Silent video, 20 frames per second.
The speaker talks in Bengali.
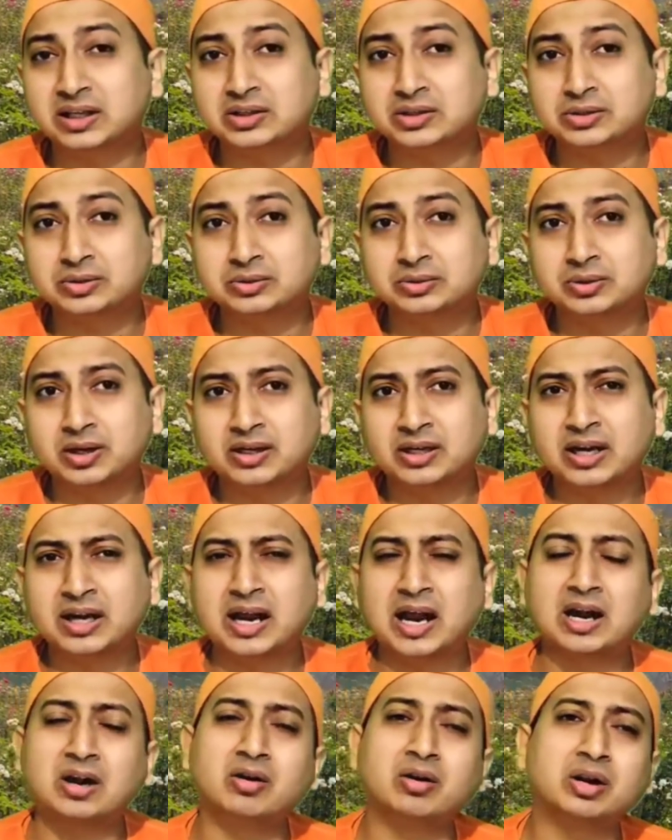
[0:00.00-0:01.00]
দেখছো এটা
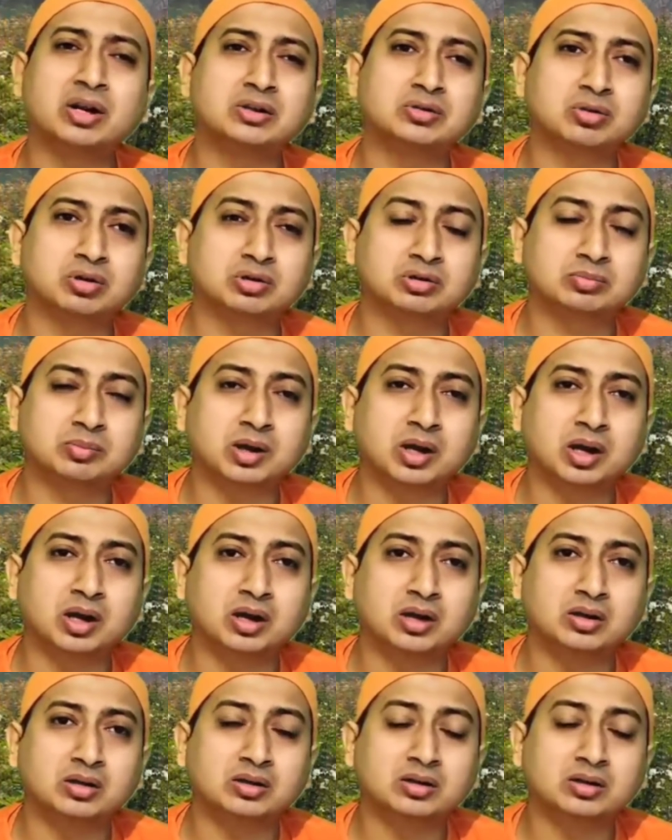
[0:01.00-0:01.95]
লাল রঙের চশমা